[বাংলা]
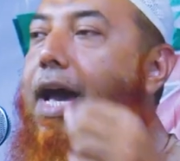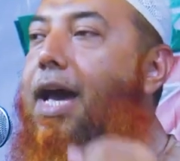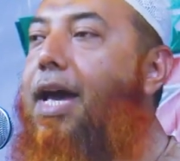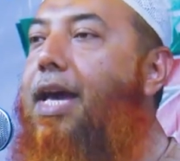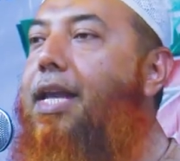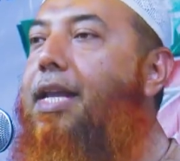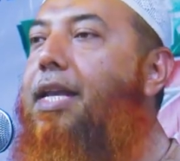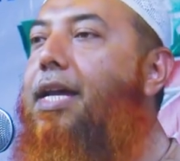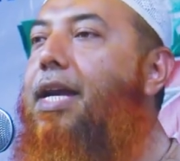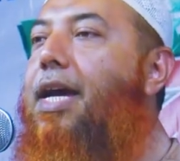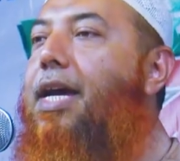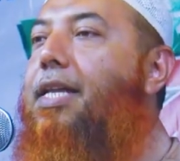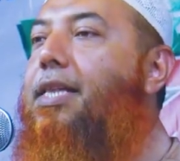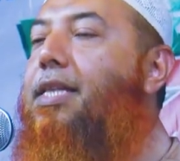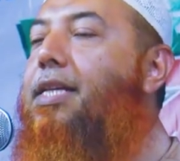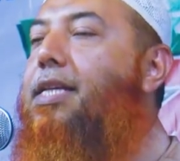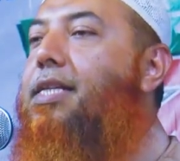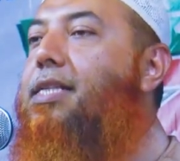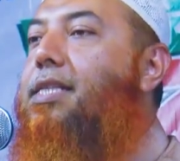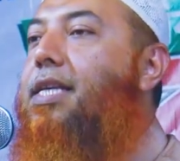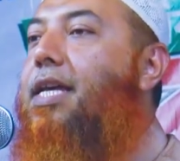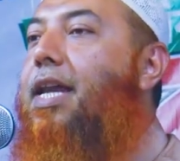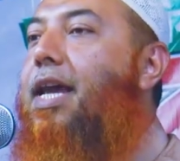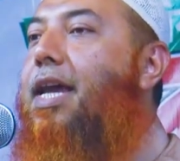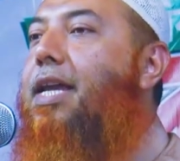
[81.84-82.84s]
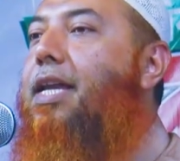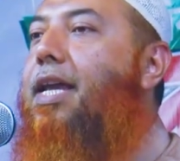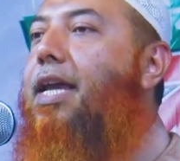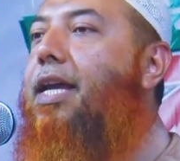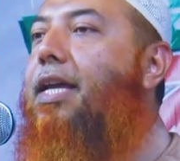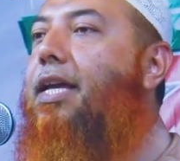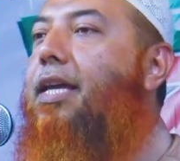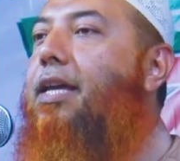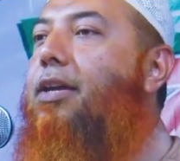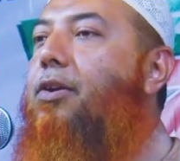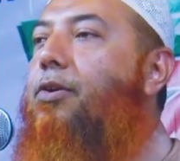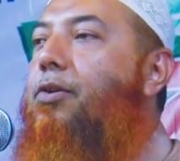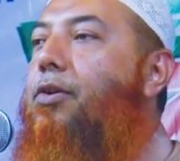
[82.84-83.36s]
আহলে হাদিসেরাই
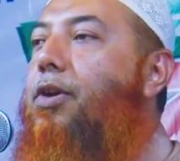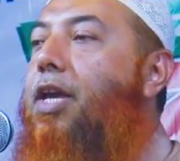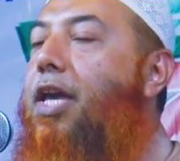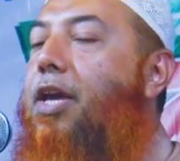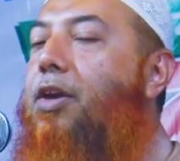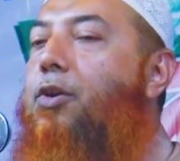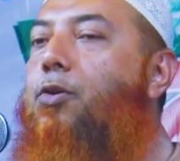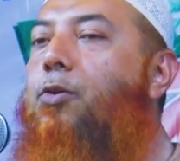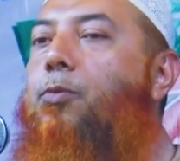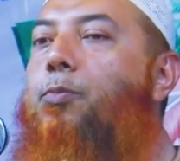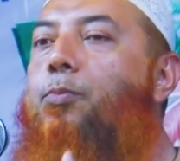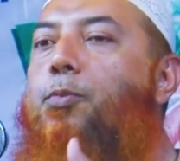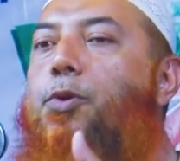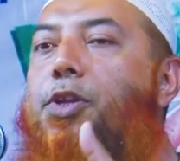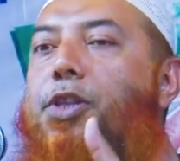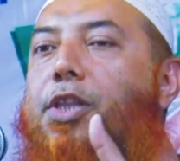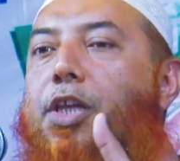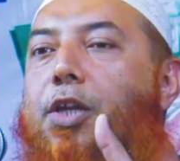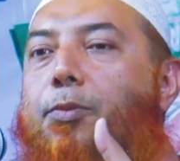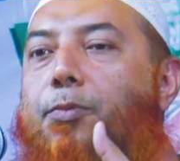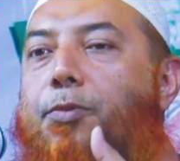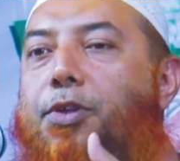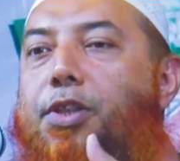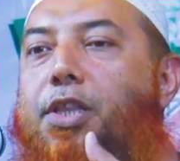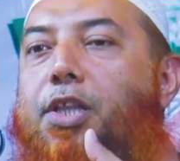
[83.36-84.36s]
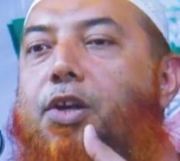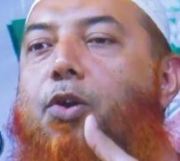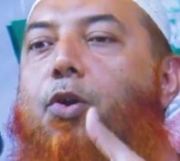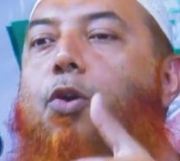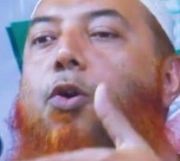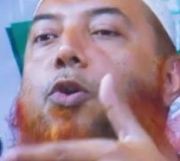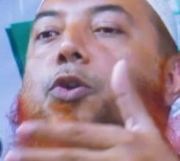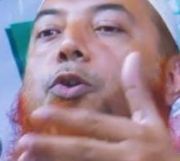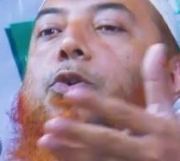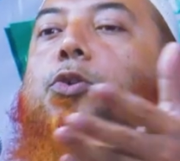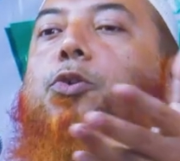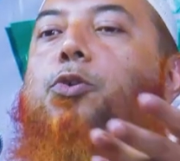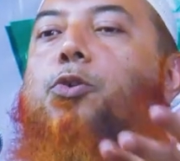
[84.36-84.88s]
নাকি এই উম্মতের মধ্যে
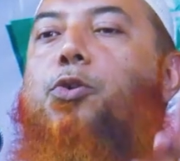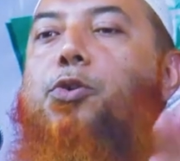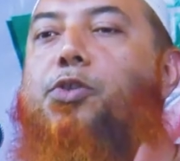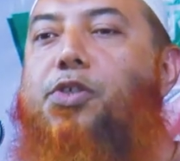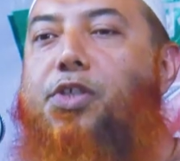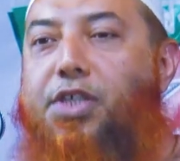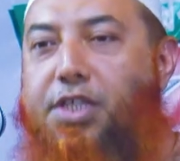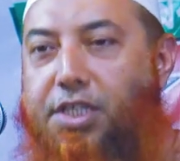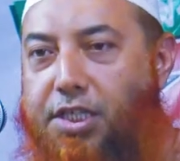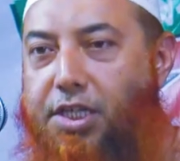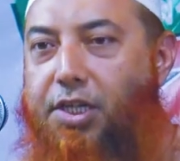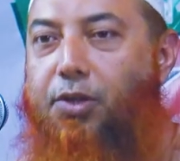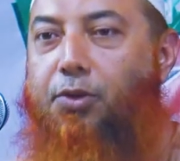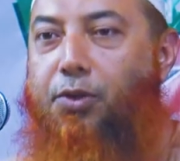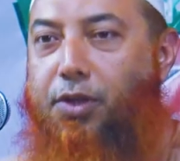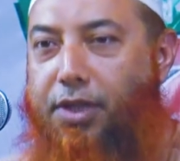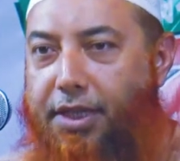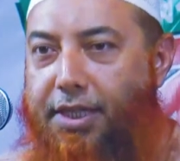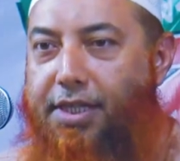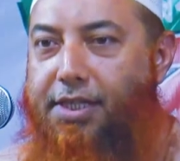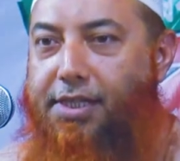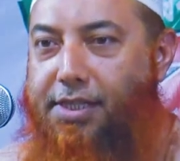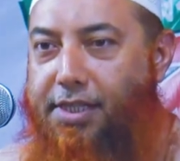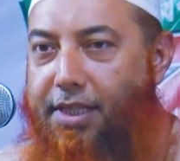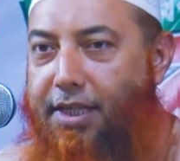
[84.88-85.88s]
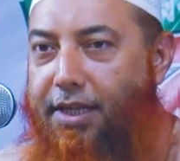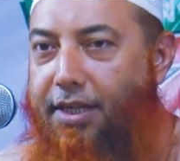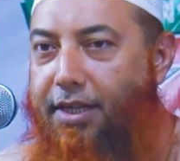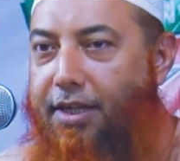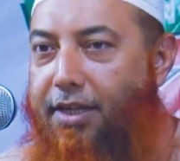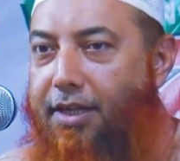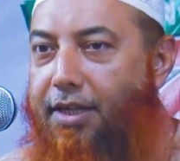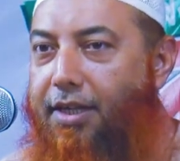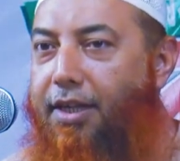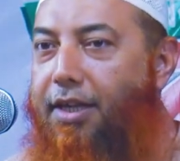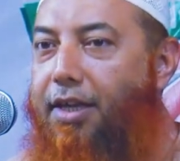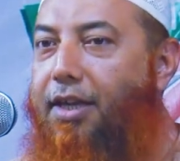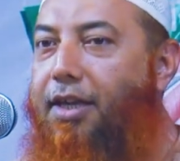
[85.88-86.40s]
অনৈক্য সৃষ্টি করতেছে
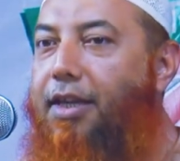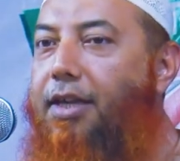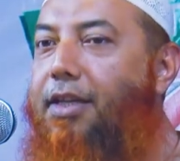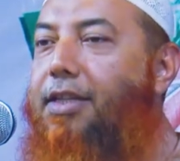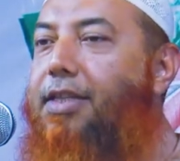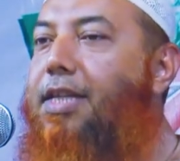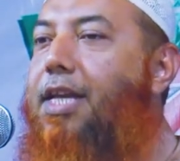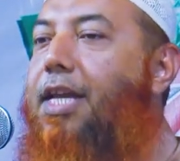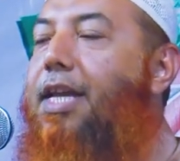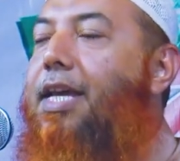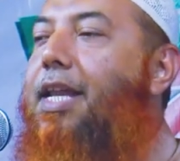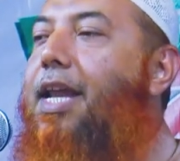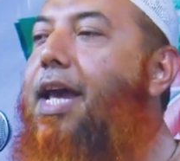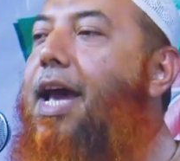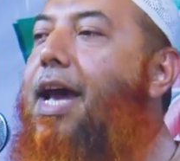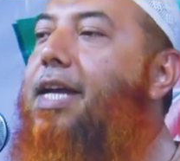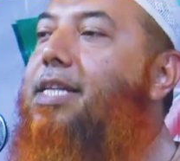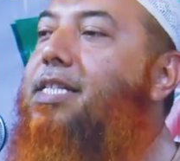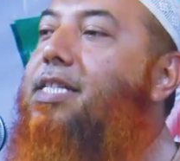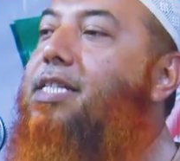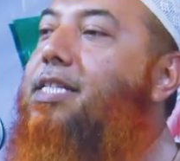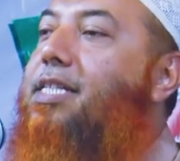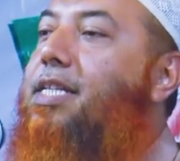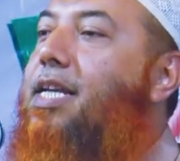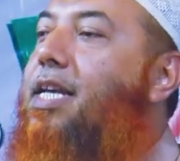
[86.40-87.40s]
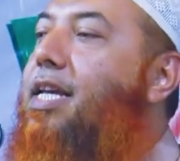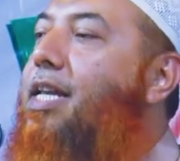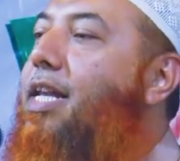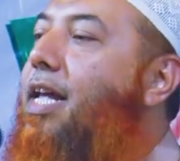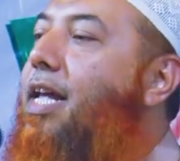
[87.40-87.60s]
যে এরা আসছেই